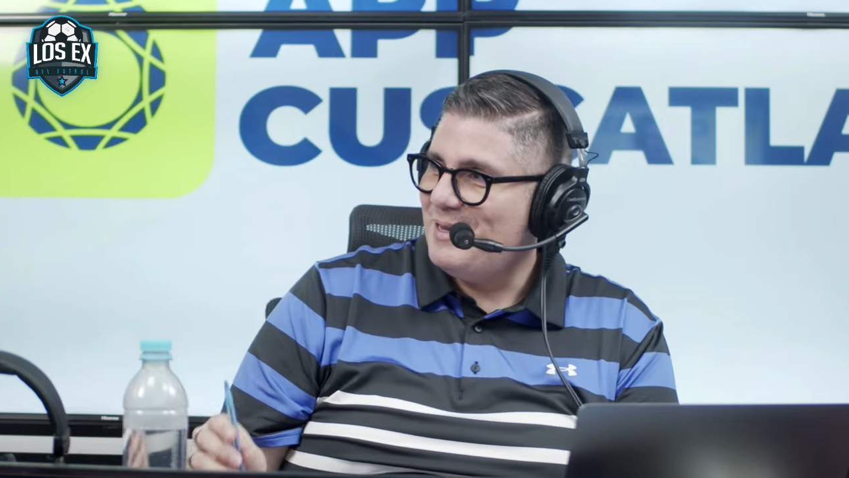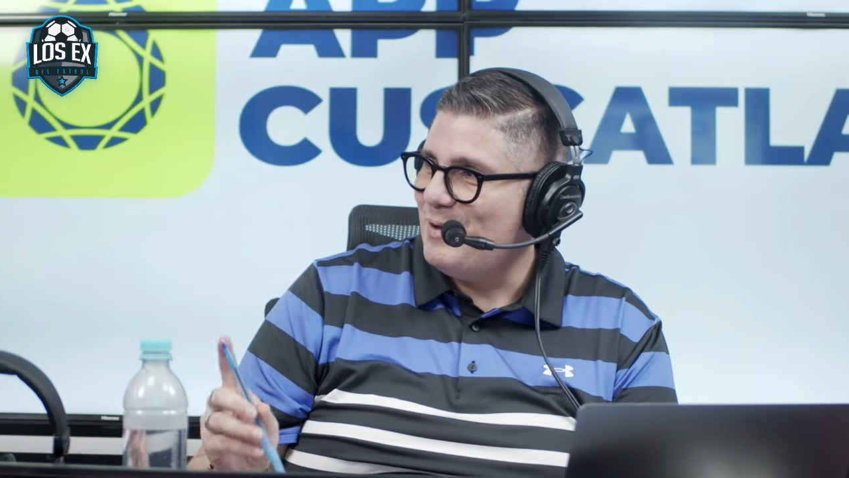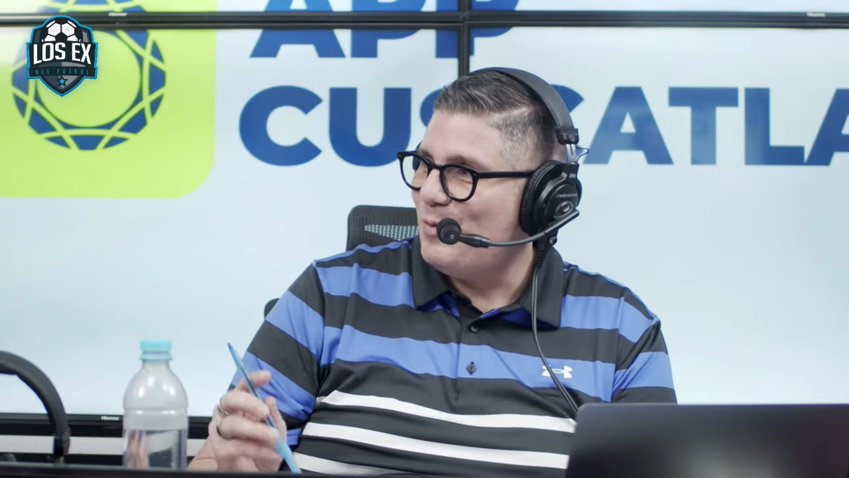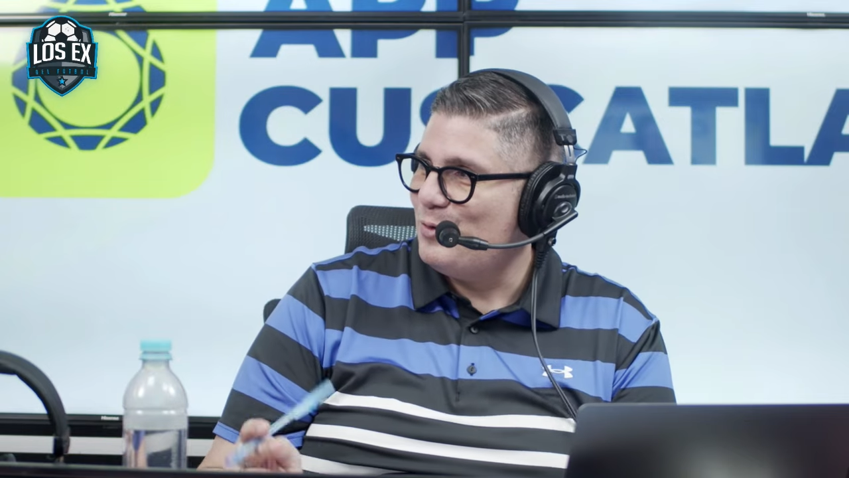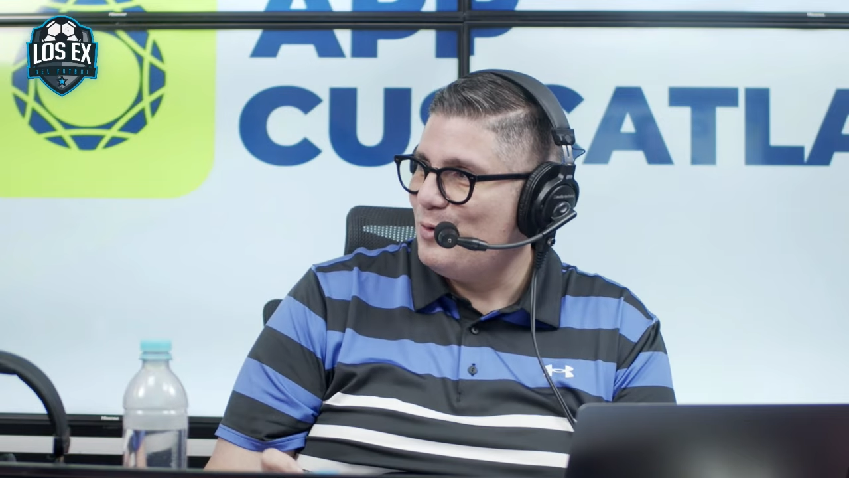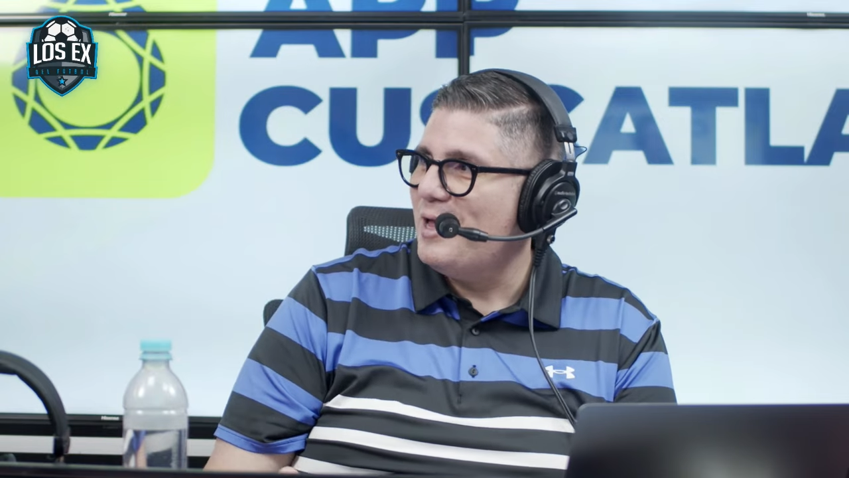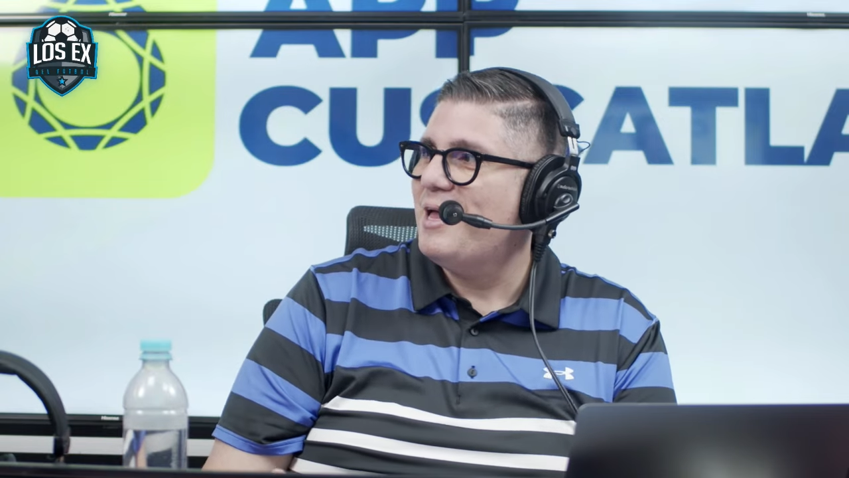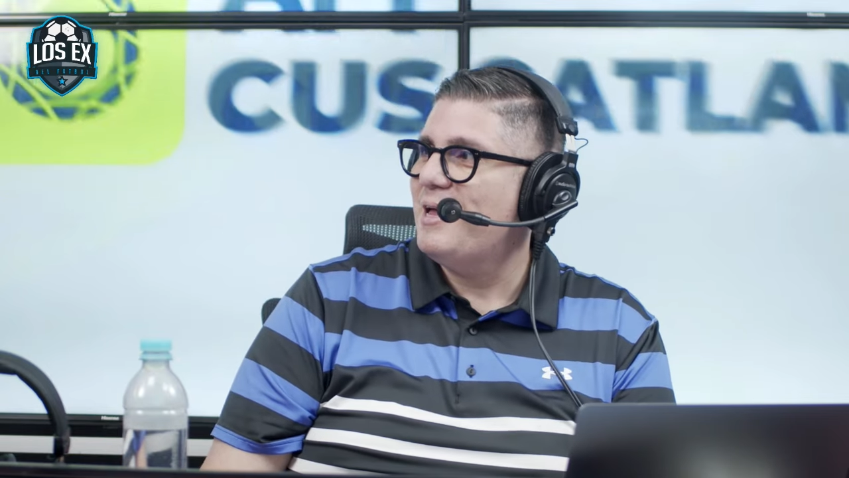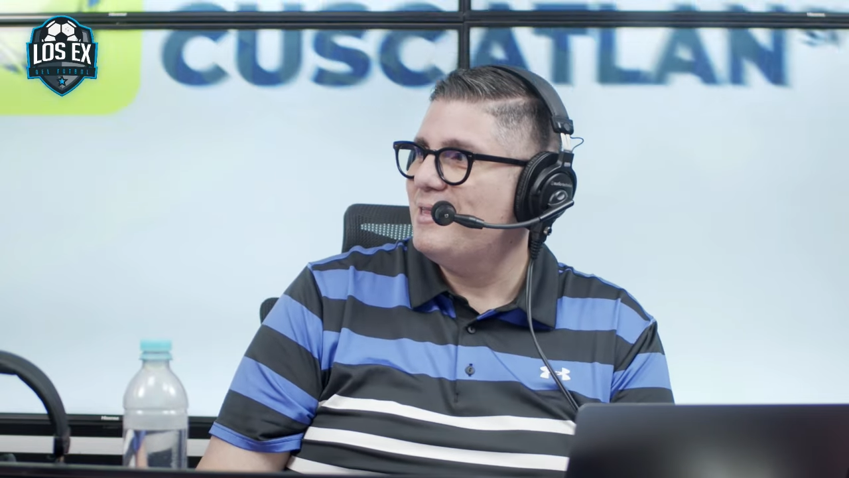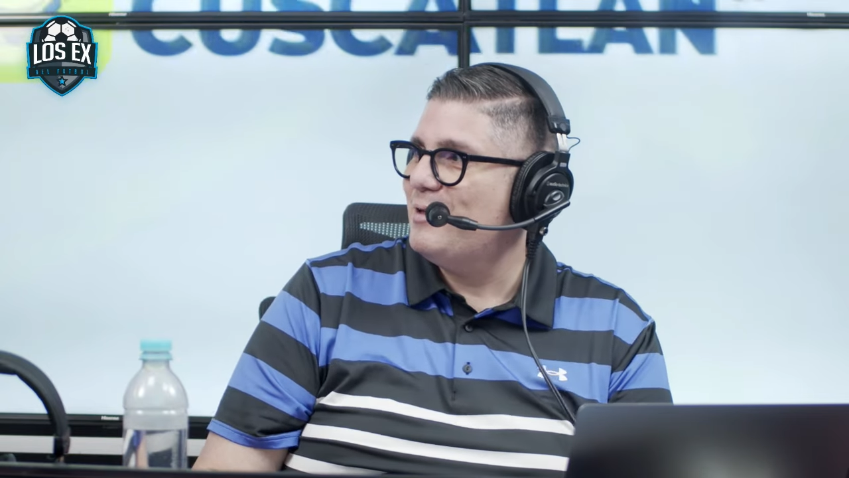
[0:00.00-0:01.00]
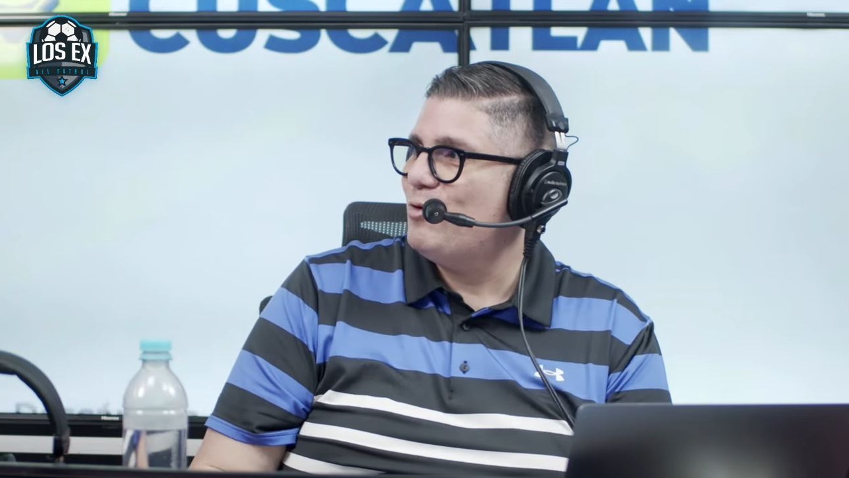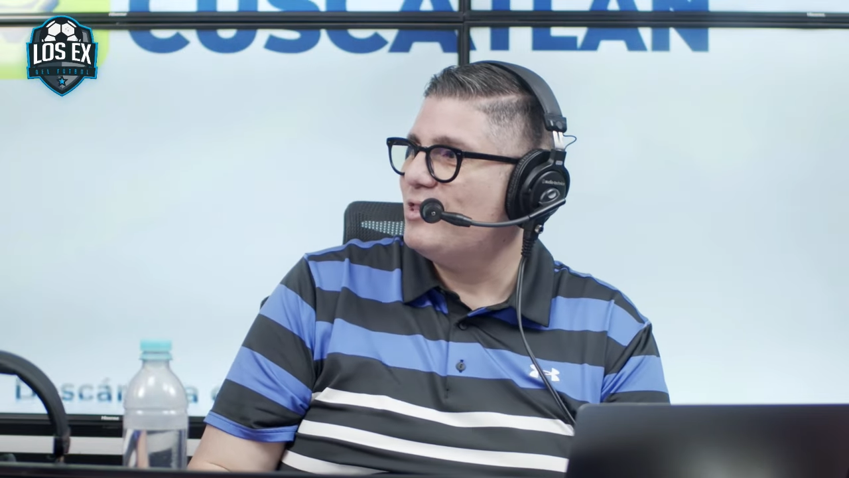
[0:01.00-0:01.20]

la oportunidad de,